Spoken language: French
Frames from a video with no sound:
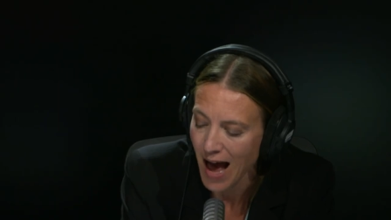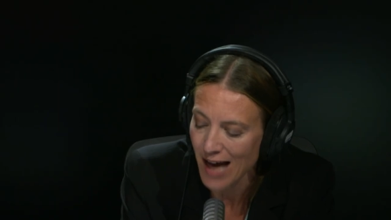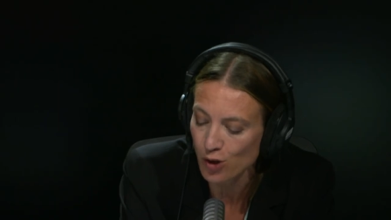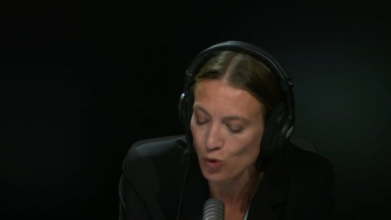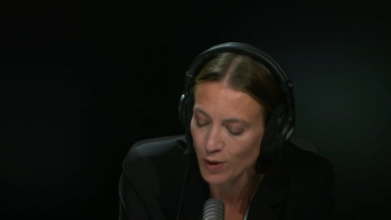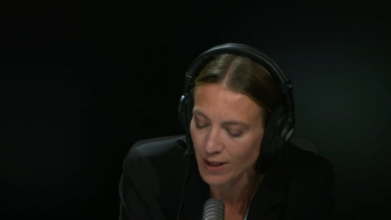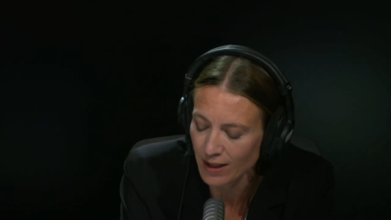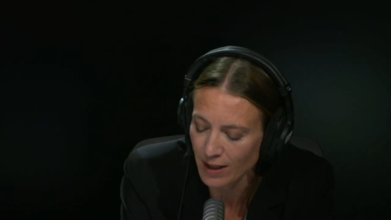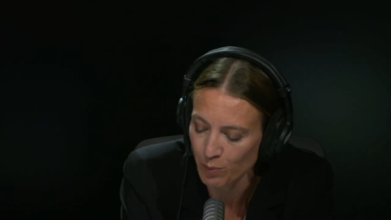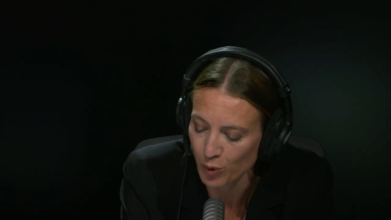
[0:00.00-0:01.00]
à
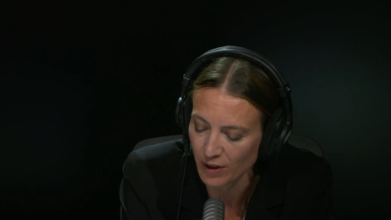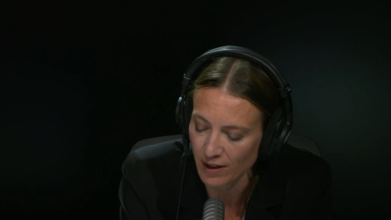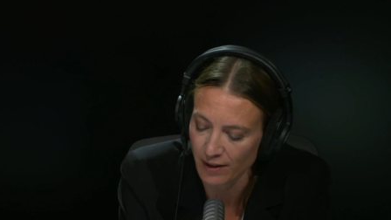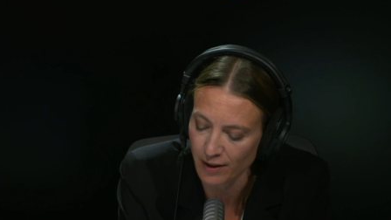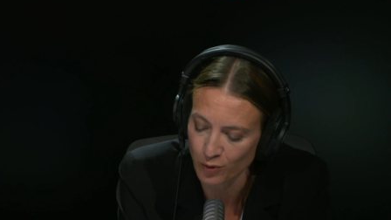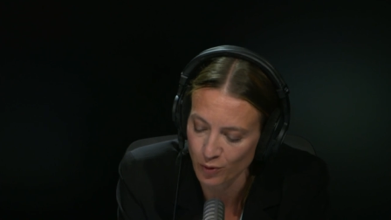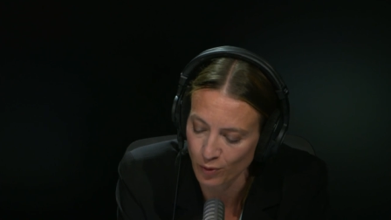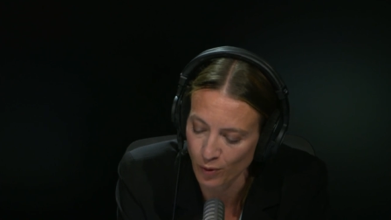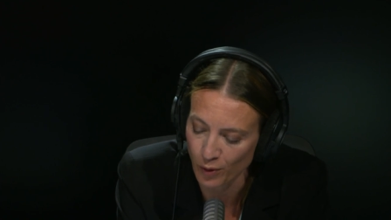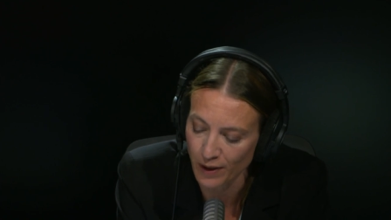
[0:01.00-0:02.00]
souligner les beautés de la
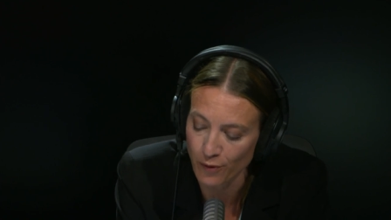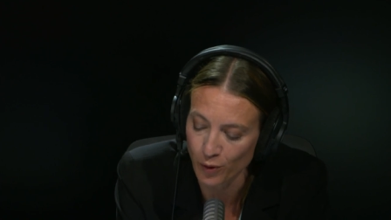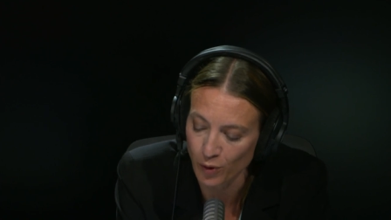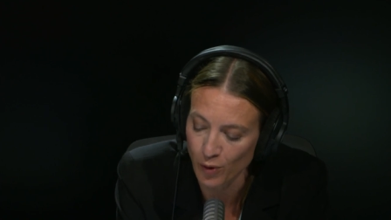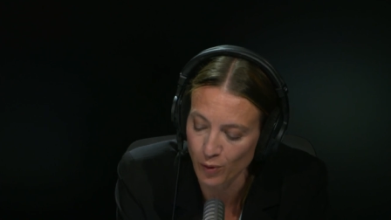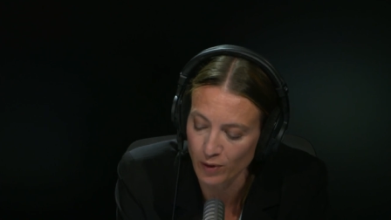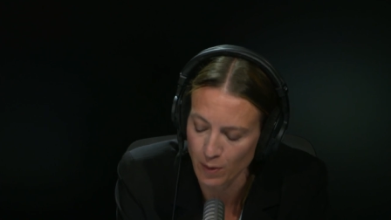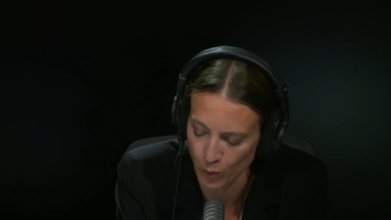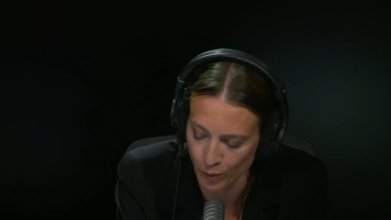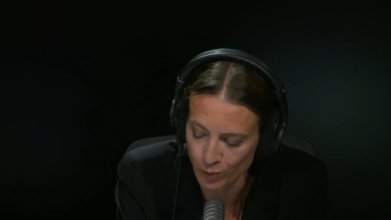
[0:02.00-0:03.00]
nature en inventant des
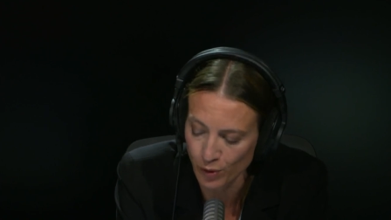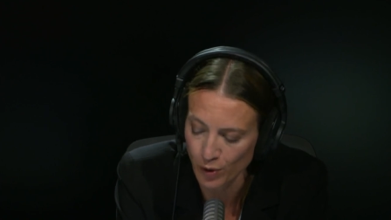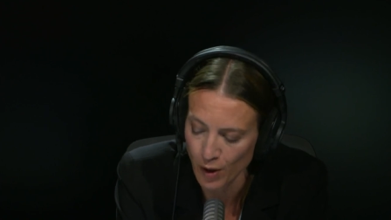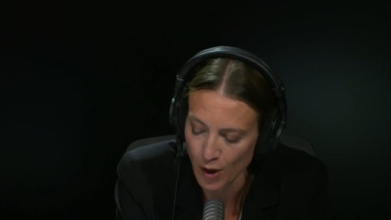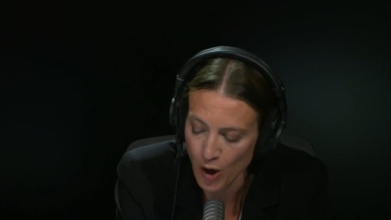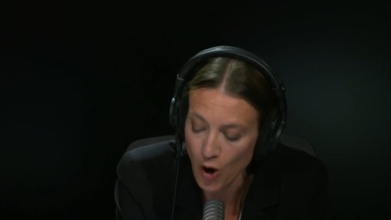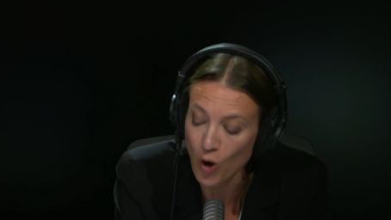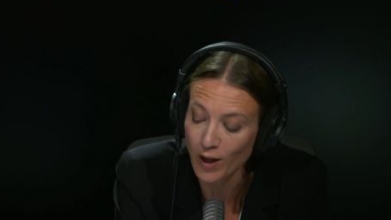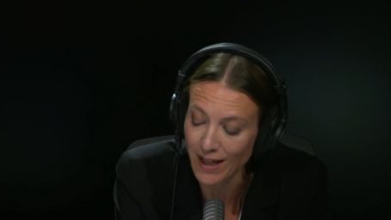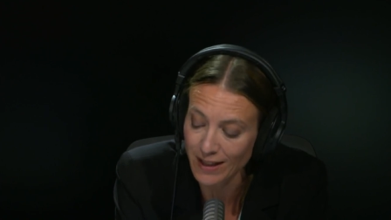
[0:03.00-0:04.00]
mondes
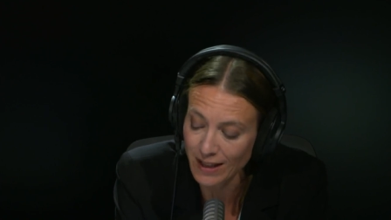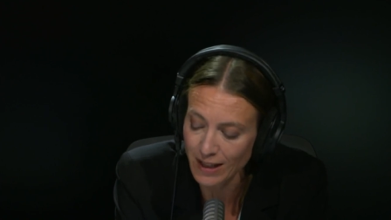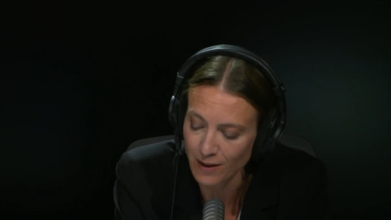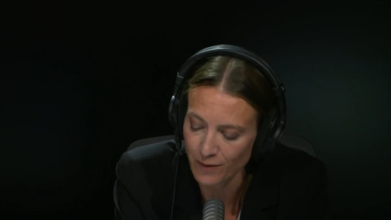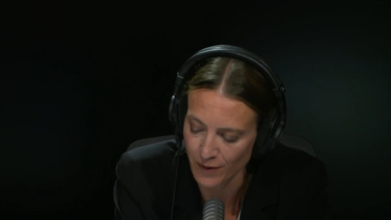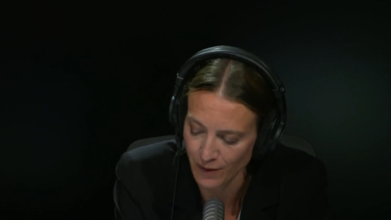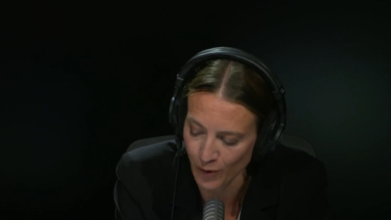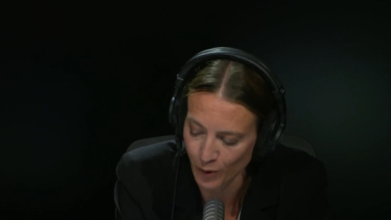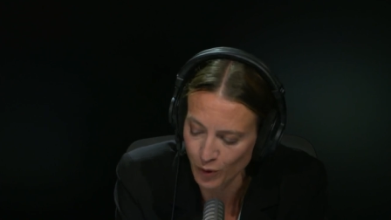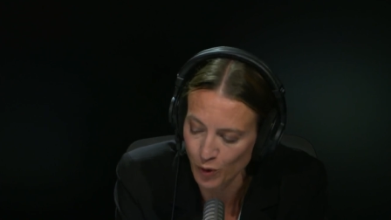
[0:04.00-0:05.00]
organiques,
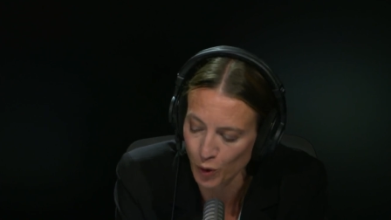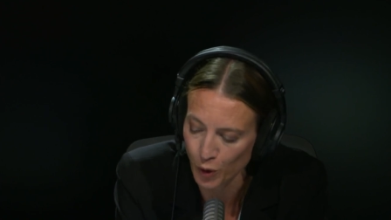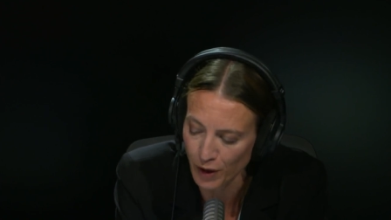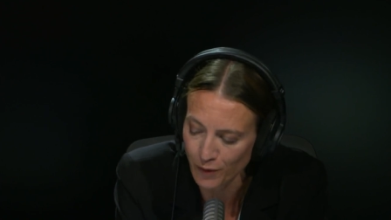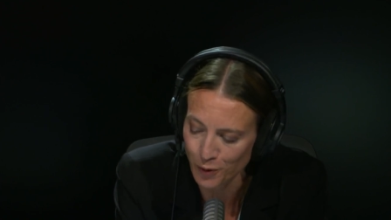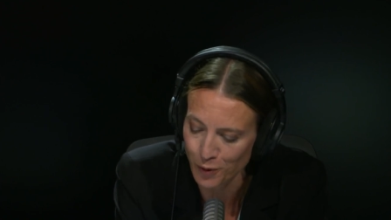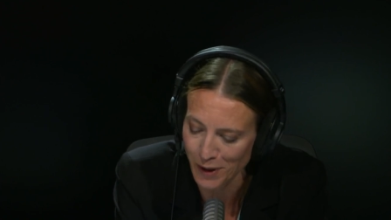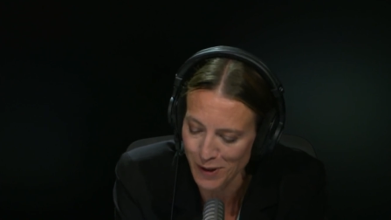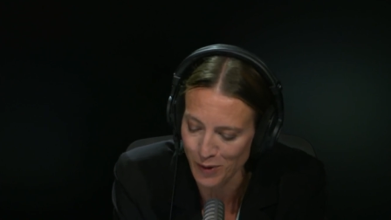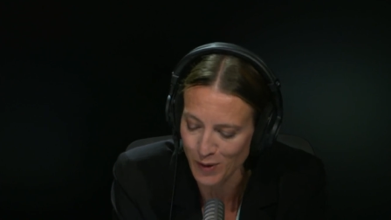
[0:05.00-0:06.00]
vivantes, colorées,
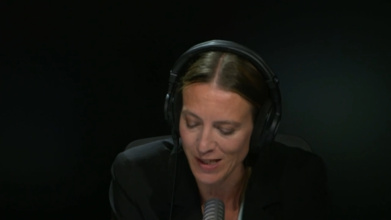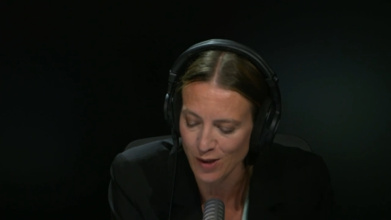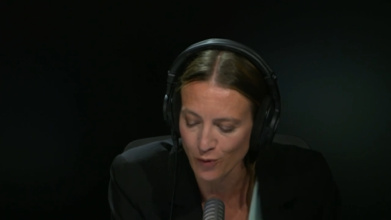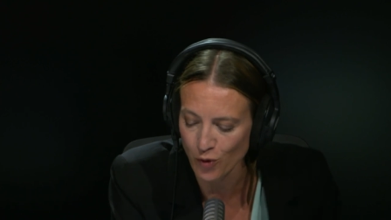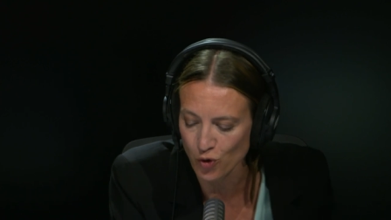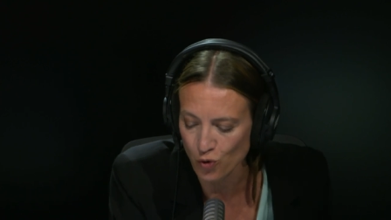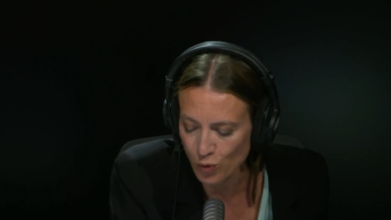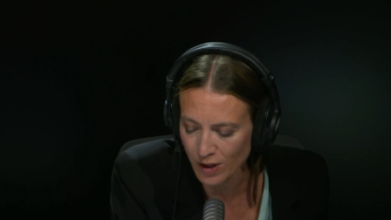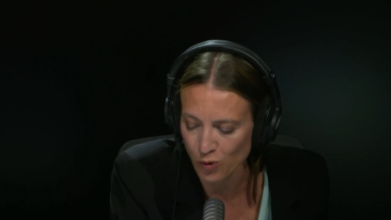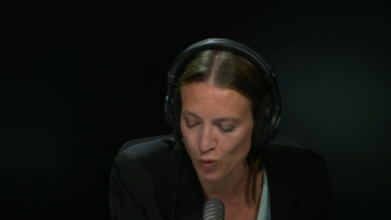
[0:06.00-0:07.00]
fluorescentes. Ses œuvres
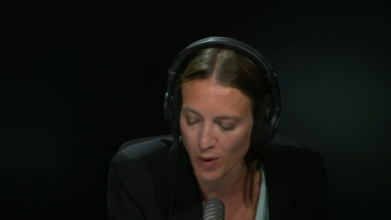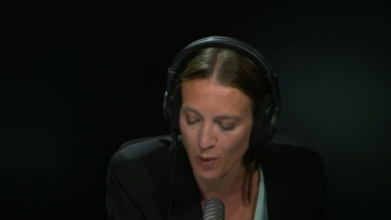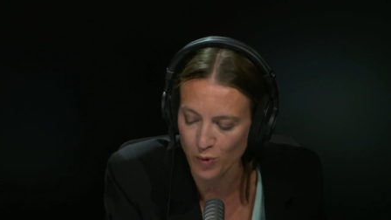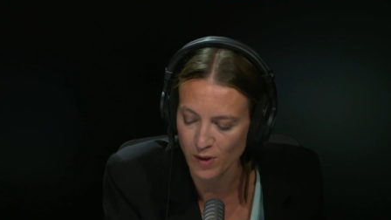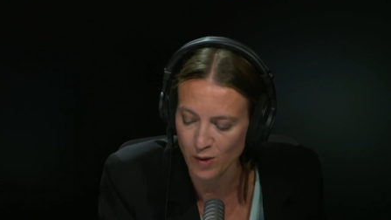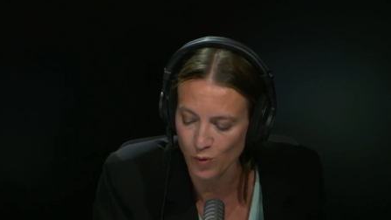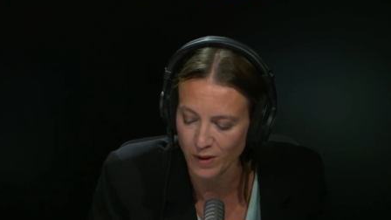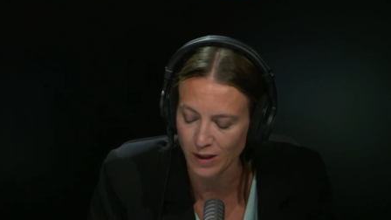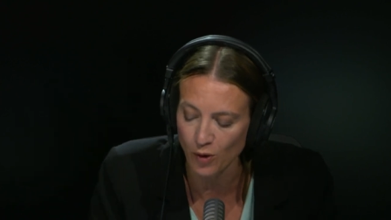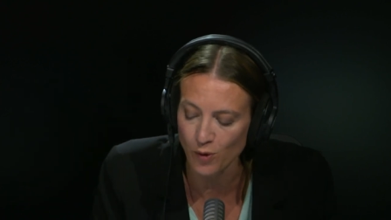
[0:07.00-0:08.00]
jouent des superpositions et
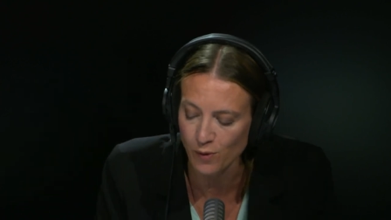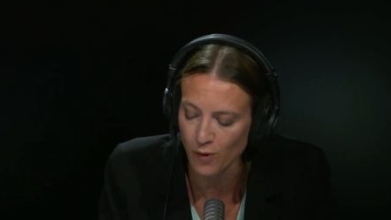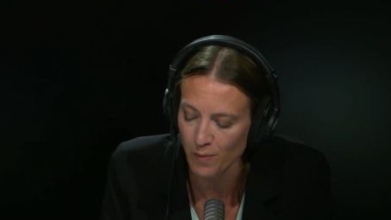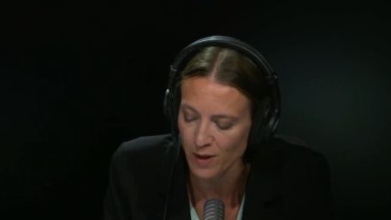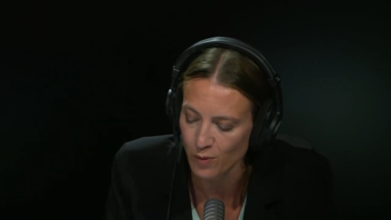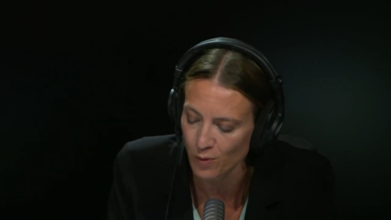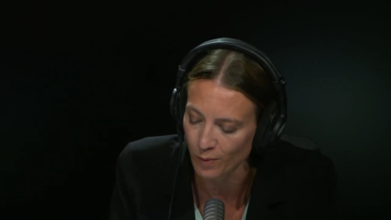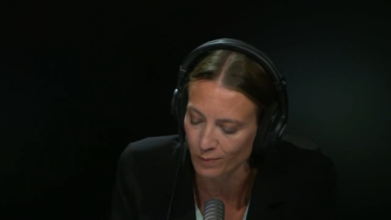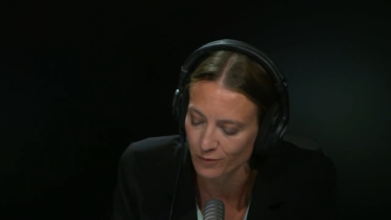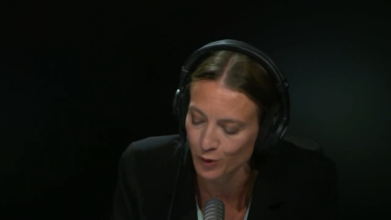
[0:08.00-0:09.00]
des
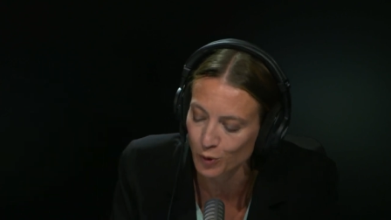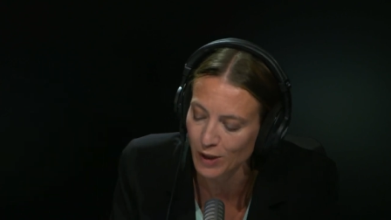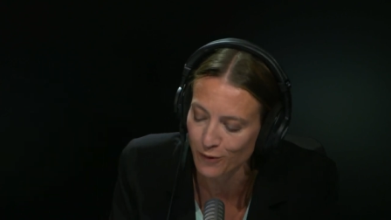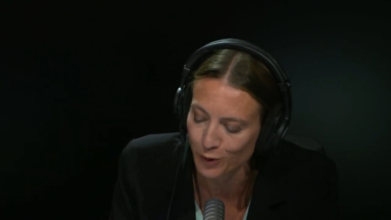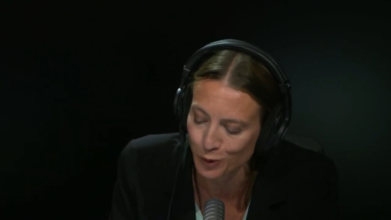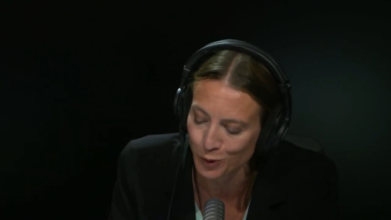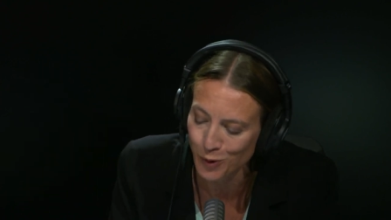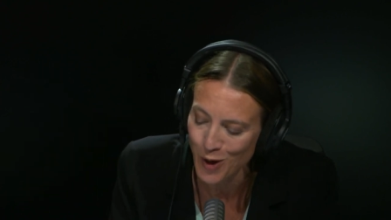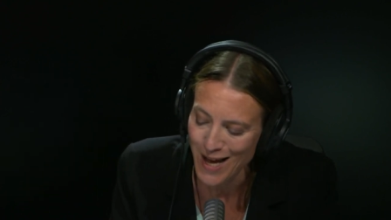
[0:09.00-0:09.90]
transformations. Venue de la photo,